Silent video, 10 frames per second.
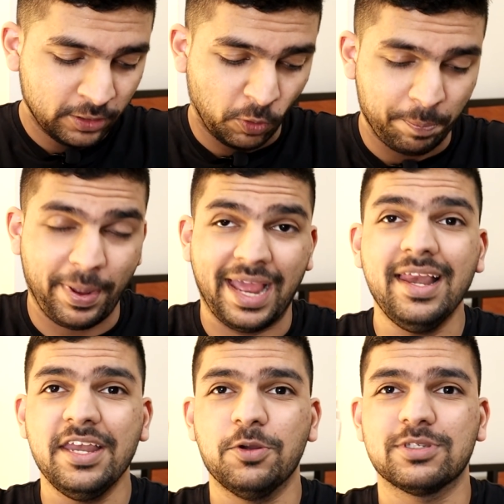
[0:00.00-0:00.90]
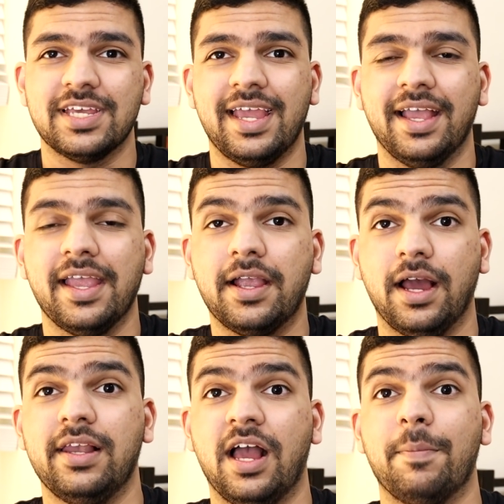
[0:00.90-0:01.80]
तो पहली न्यूज ये है कि
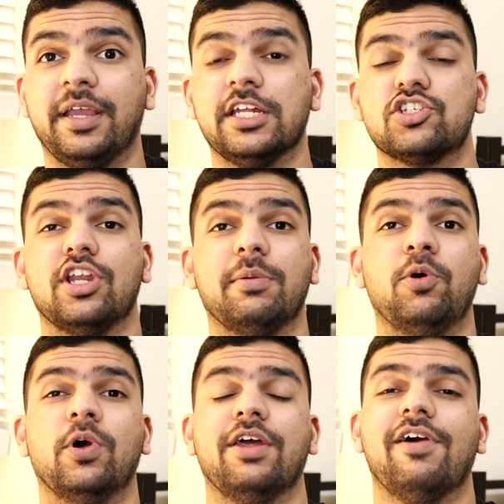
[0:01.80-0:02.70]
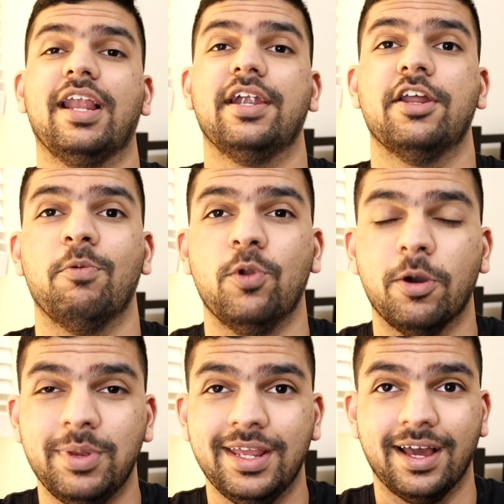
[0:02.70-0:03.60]
कल यहाँ पे किचनर में होने वाला है
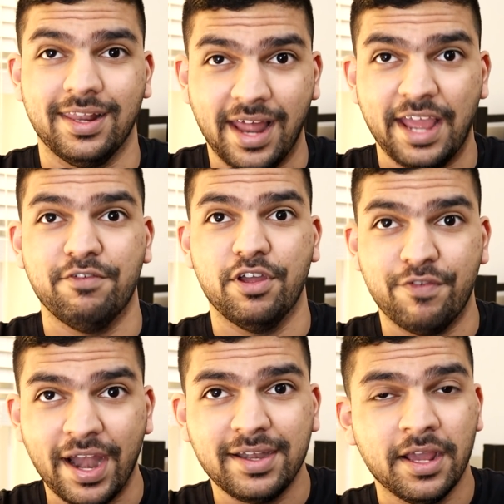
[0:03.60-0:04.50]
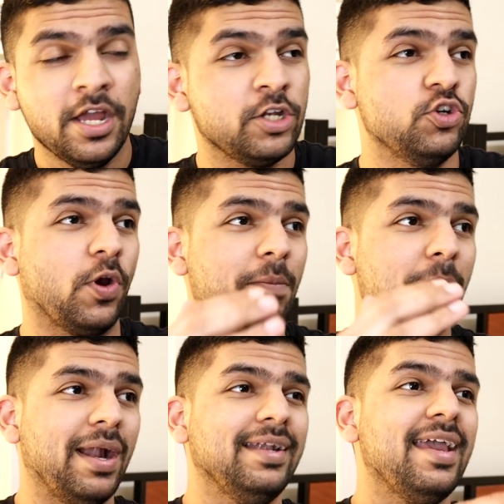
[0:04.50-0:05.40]
डब्ल्यू e का लाइव इवेंट जो कि
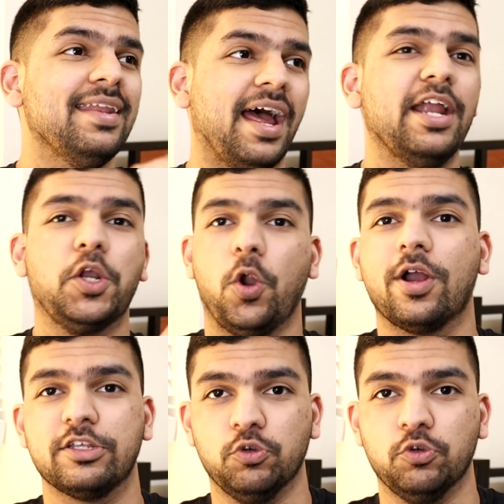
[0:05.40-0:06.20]
मंडे नाइट रॉ के